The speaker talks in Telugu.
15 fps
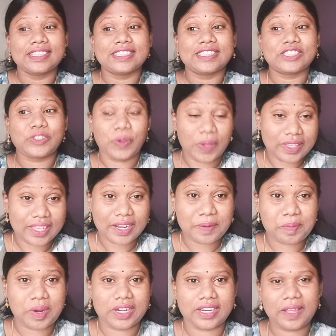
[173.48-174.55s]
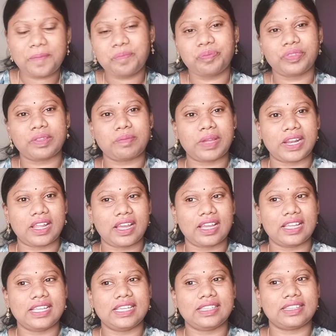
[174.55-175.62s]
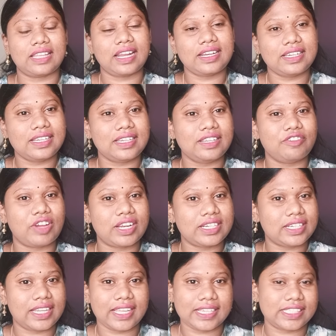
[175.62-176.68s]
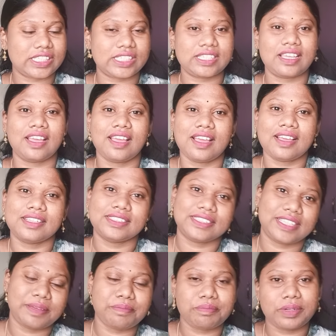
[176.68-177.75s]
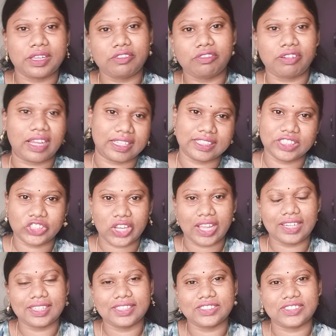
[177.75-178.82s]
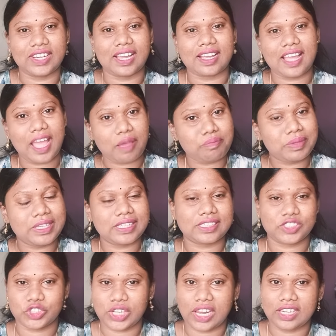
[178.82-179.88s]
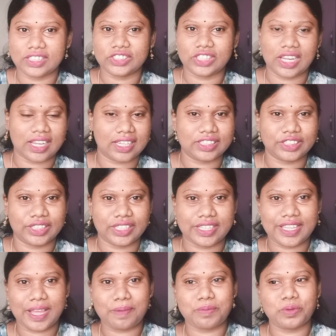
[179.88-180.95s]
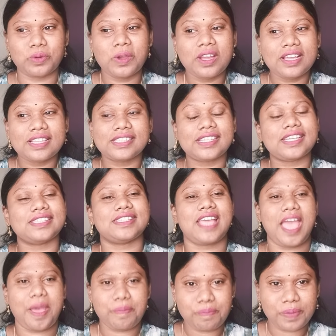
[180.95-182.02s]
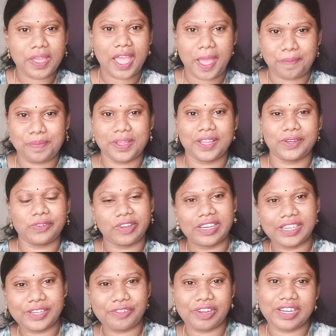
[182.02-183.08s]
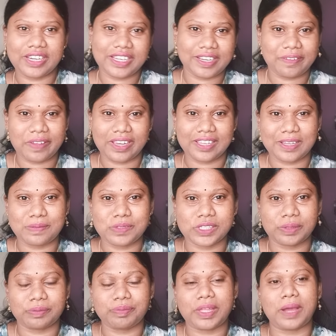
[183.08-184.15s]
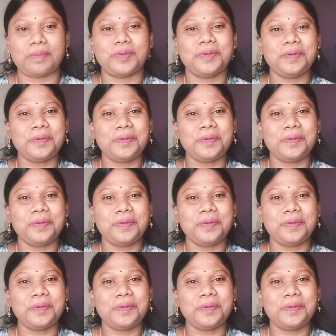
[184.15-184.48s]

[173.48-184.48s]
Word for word: సో అదనమాట మన ఈ థర్టీ వన్ డేస్ సింపుల్ ఫన్ ఛాలెంజ్ లాగా హ్యాపీనెస్ ఛాలెంజ్ లాగా చేద్దాము చేసి హ్యాపీ హ్యాపీగా ట్వంటీ ట్వంటీని వెల్కమ్ చెప్దాము